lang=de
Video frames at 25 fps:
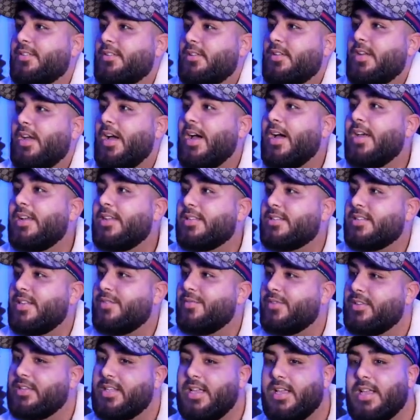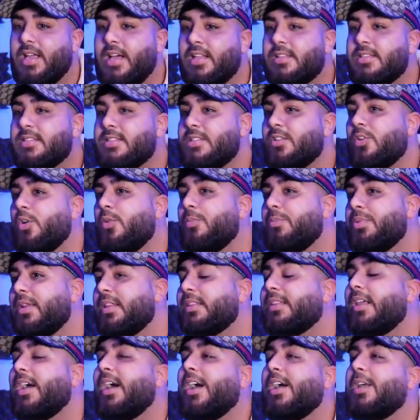Mhm. Alles einfach. Der ganze
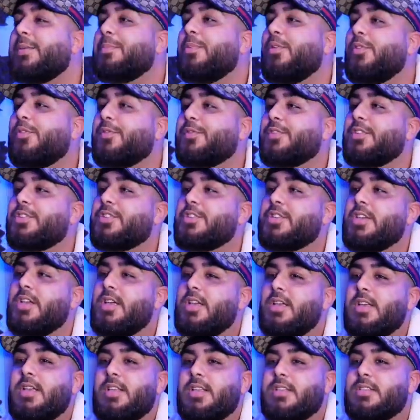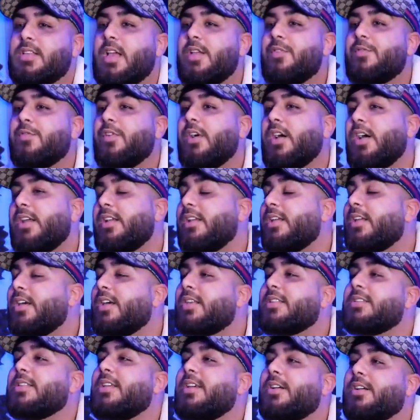komplette Hype auf dich ist einfach eine
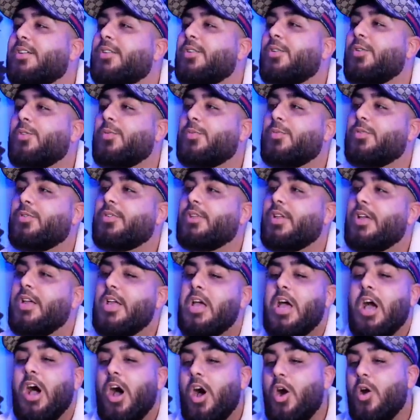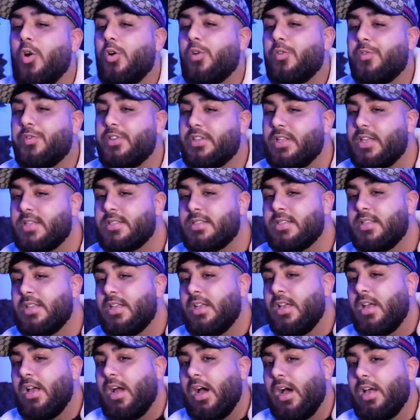krasse Erinnerung, Bruder. Mhm. Auch wie das
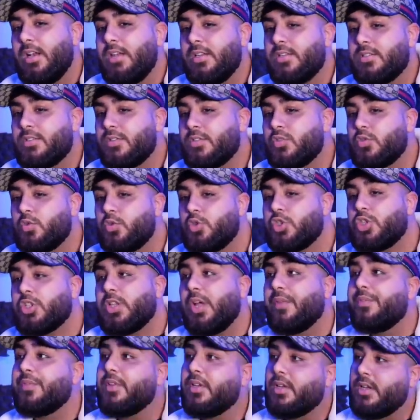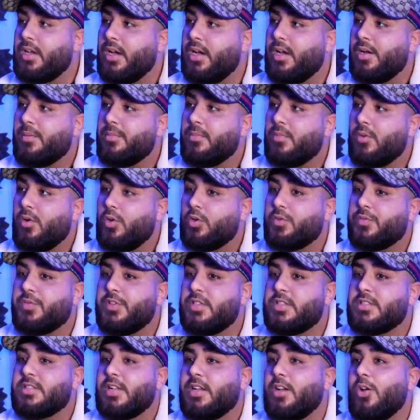alles zustande kam und wie
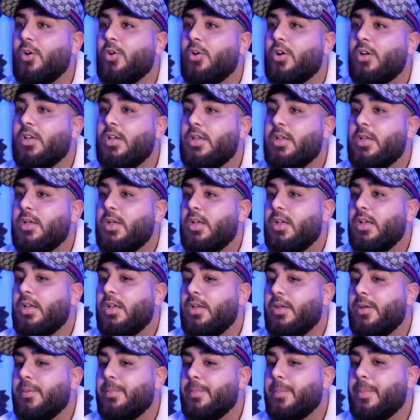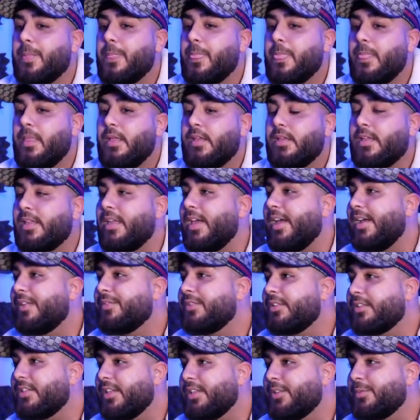es dann auch ähm,
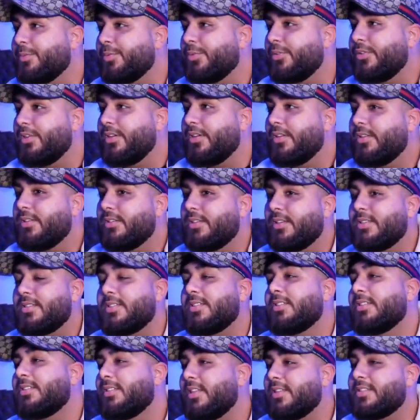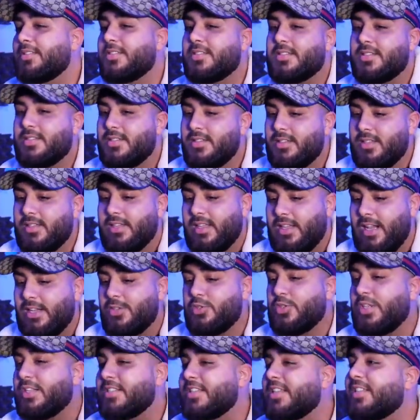geendet hat, Bruder. Das ist, das ist, also
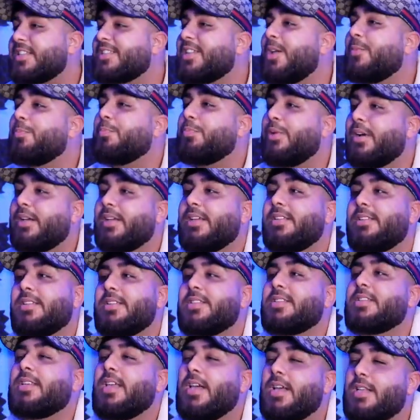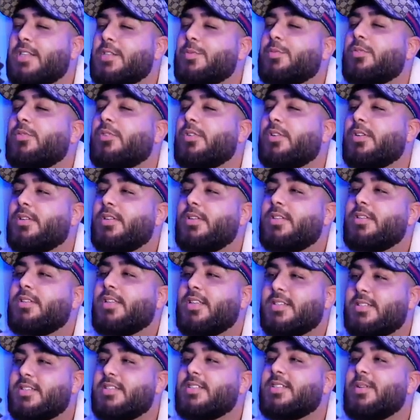das Gesamtpaket ist krass, mhm. Bruder.
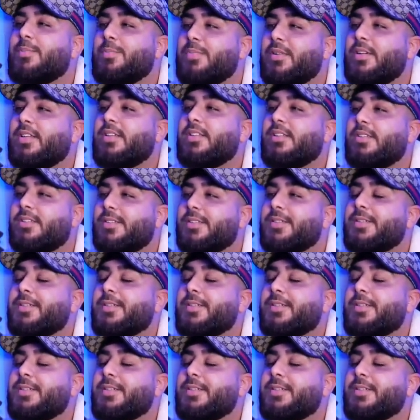Das Gesamtpaket.